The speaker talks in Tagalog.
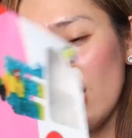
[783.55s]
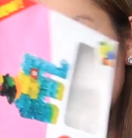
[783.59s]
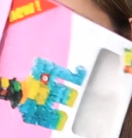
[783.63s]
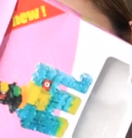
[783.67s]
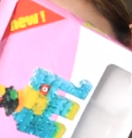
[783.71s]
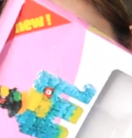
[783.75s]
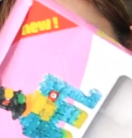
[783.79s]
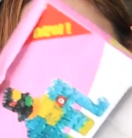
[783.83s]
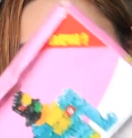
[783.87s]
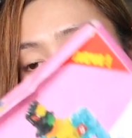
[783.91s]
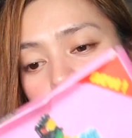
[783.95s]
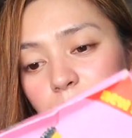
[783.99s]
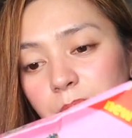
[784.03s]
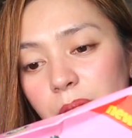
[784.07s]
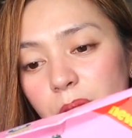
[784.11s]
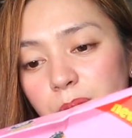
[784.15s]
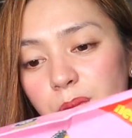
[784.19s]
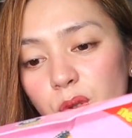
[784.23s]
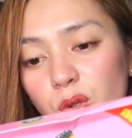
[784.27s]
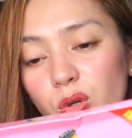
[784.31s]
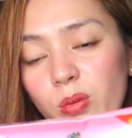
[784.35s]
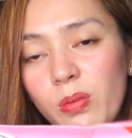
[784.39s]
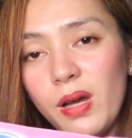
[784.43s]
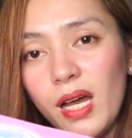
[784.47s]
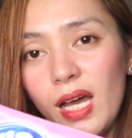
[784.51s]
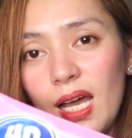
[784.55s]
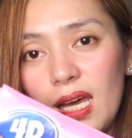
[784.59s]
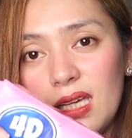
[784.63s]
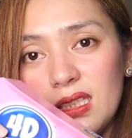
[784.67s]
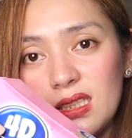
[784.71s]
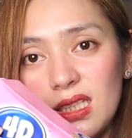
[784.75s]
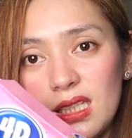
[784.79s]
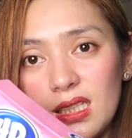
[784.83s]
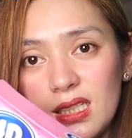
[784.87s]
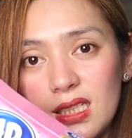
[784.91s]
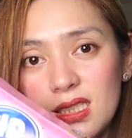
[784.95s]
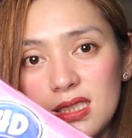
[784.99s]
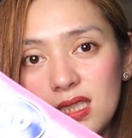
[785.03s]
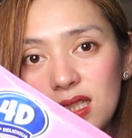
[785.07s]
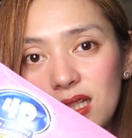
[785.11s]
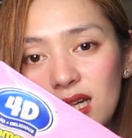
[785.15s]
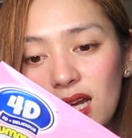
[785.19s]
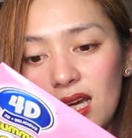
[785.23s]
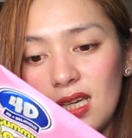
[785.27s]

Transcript: Actually, hindi pa po kumakain talaga si